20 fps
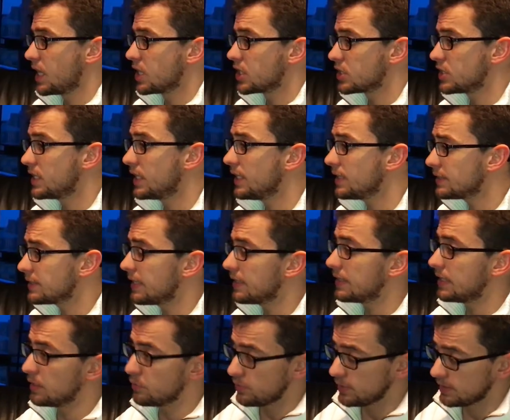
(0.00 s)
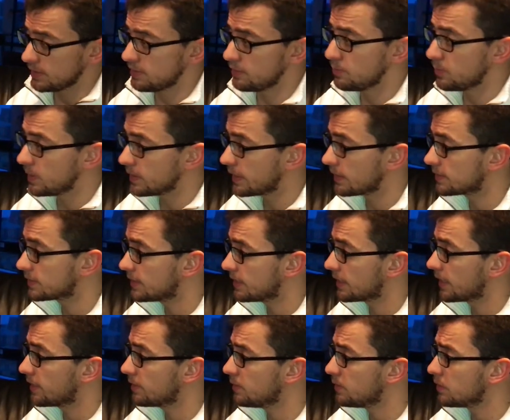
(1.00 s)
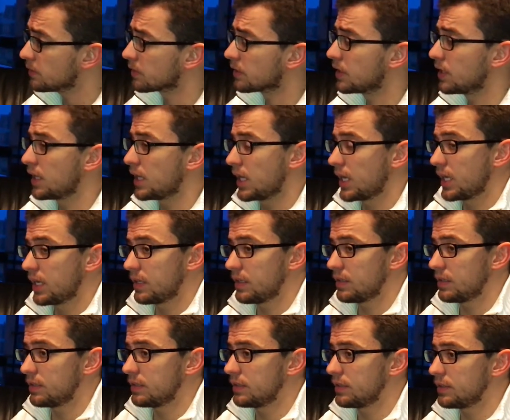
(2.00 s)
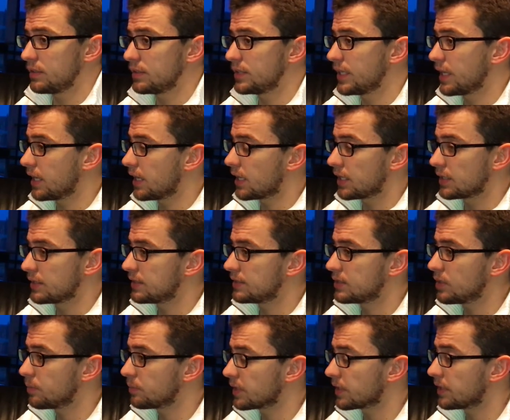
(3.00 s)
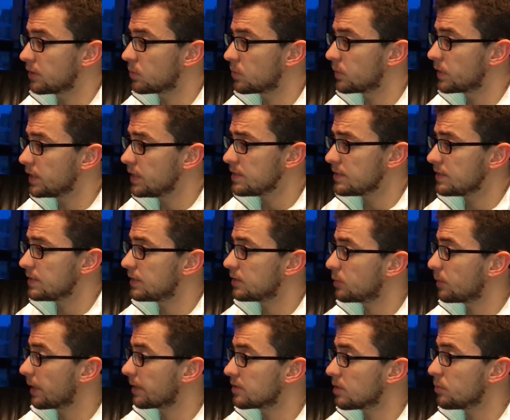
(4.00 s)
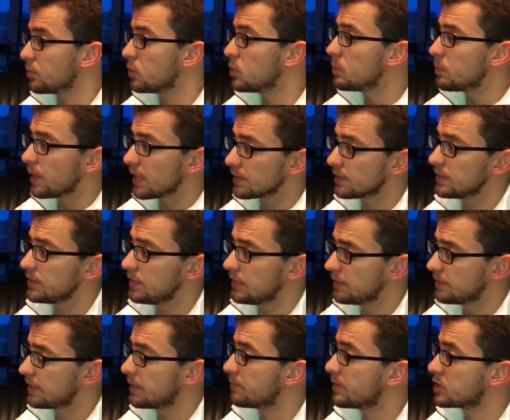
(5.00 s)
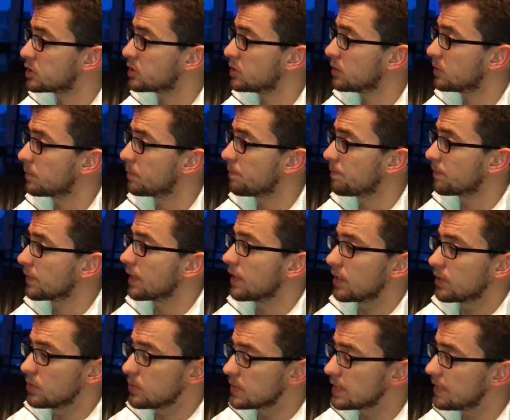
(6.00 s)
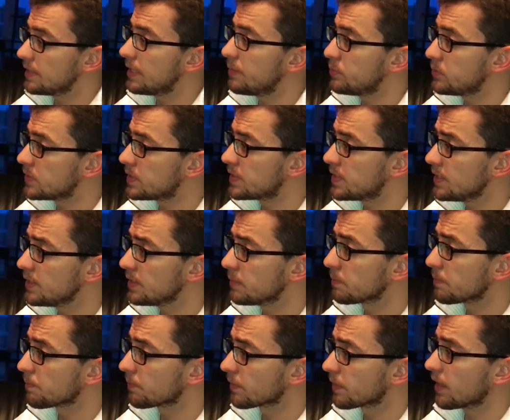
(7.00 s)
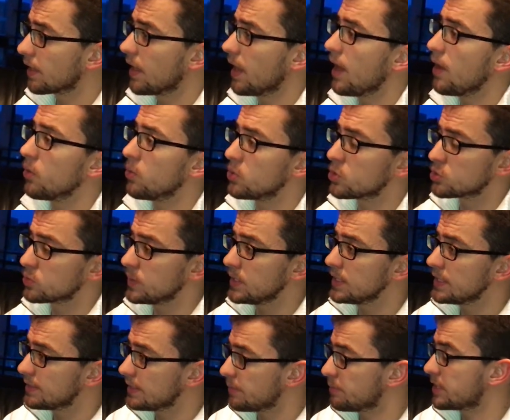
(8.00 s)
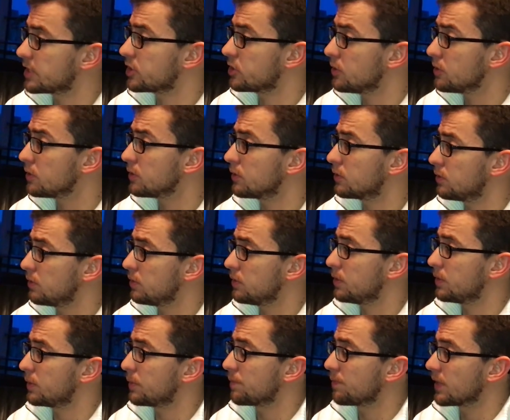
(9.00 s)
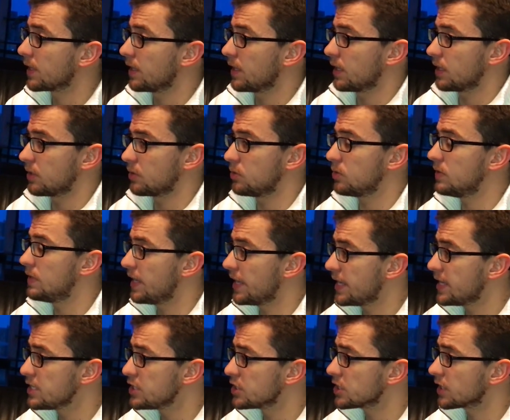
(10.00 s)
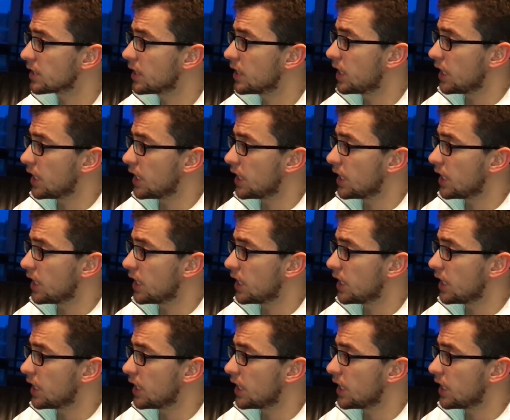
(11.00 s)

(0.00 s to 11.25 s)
Je dirais que ça a été effectivement un accélérateur. Euh, il y a un exemple très concret, c'est que par exemple, une partie de l'état-major de Saddam Hussein a rejoint l'état-major de, de Daesh.